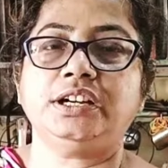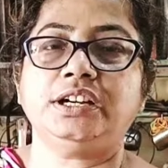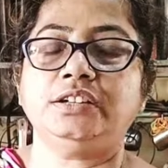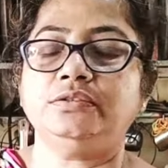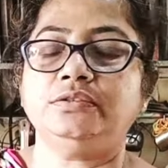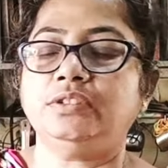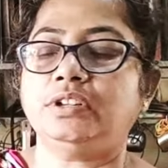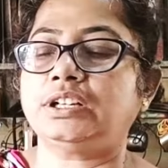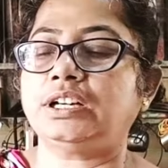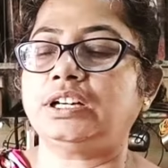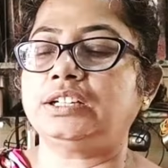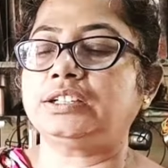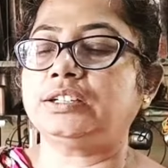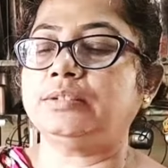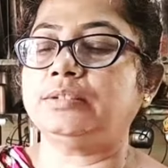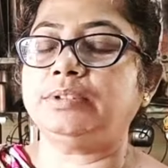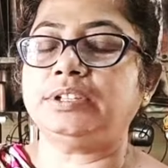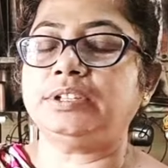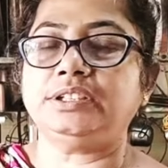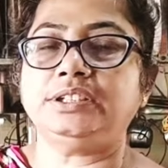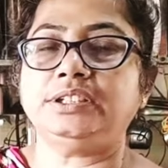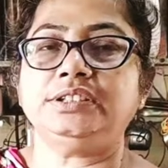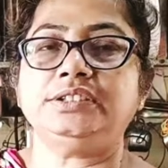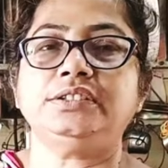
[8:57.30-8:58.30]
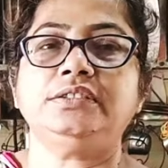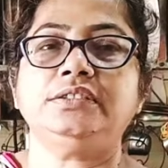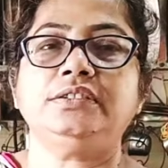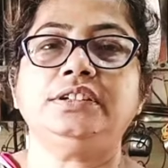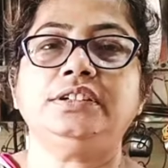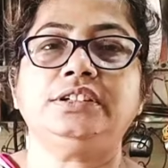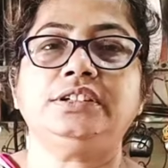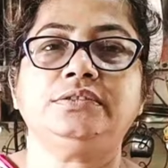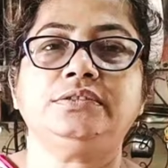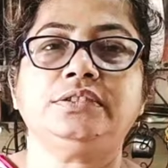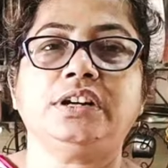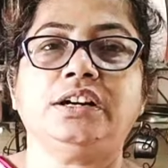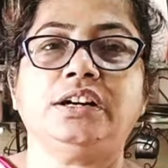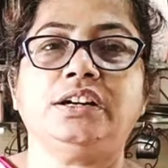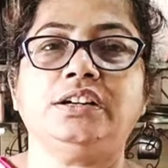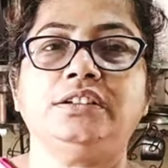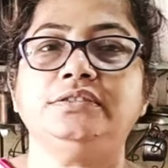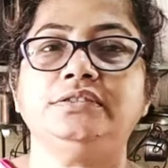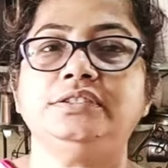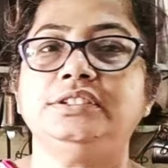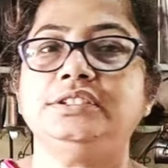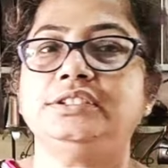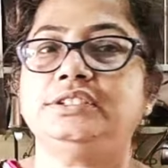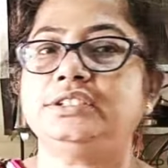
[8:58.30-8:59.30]
হালুয়া কালকে পাঠিয়েছিল একটু খাওয়া
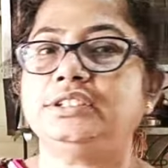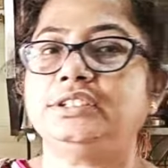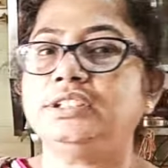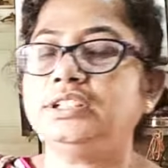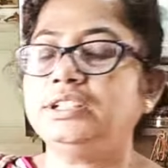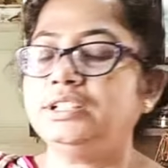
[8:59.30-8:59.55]
হয়েছে